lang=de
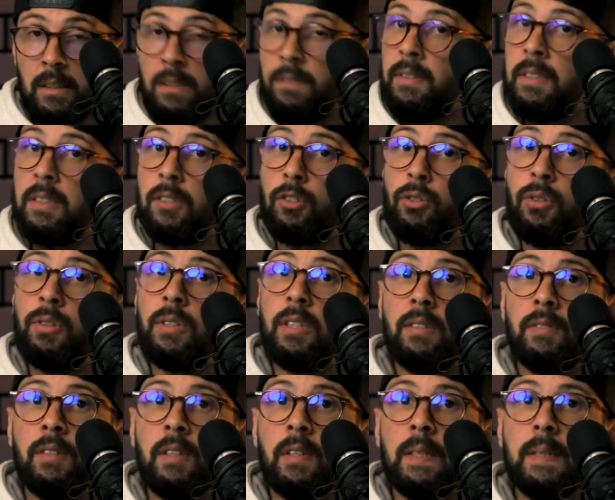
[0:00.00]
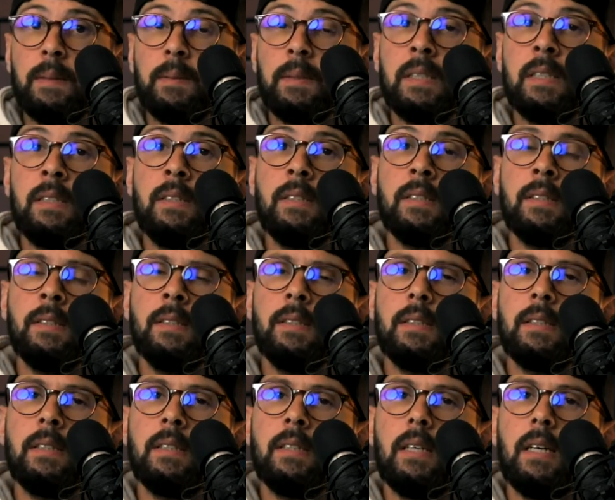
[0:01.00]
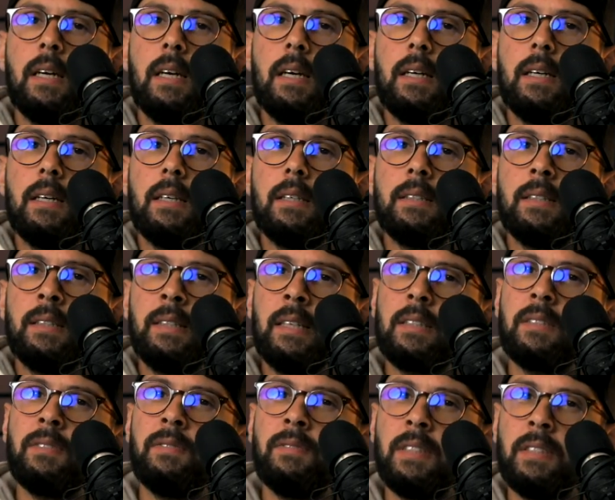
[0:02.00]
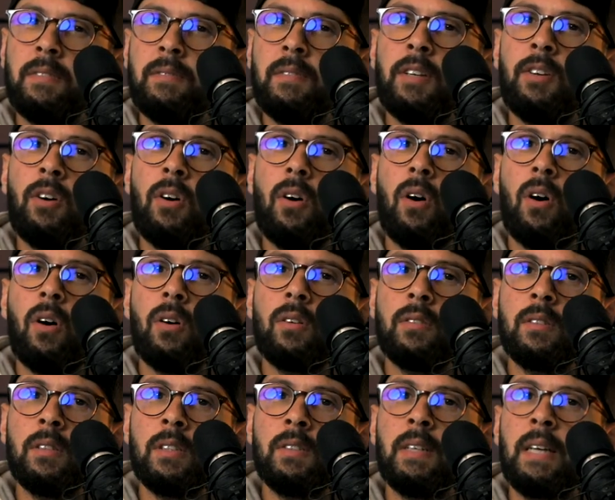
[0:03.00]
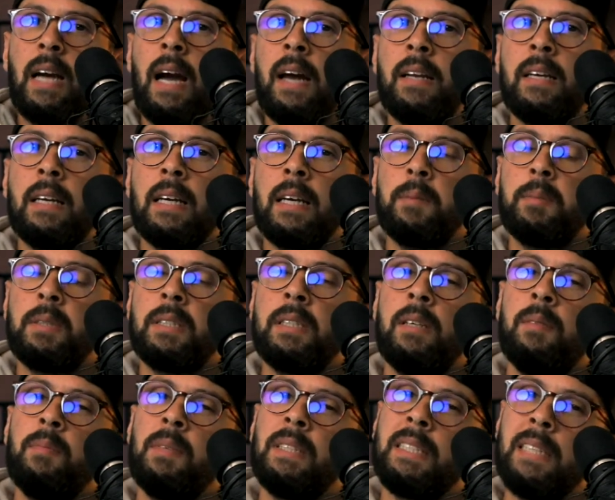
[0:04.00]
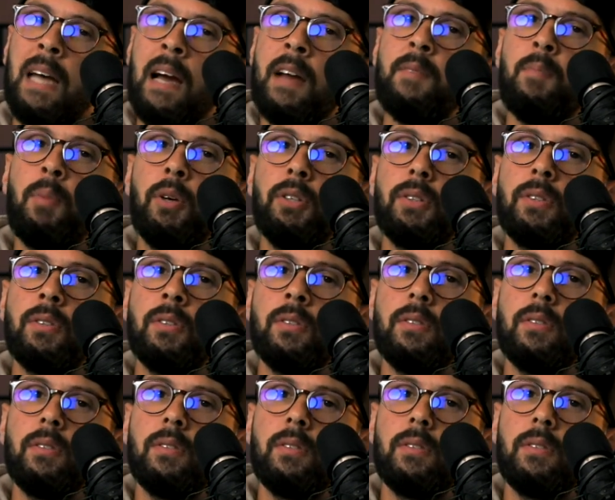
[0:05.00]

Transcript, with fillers: Ich finde es schön, dass wir Krebszellen sind. Denn jetzt wissen wir doch, dass wir keine Krebszellen mehr sein möchten.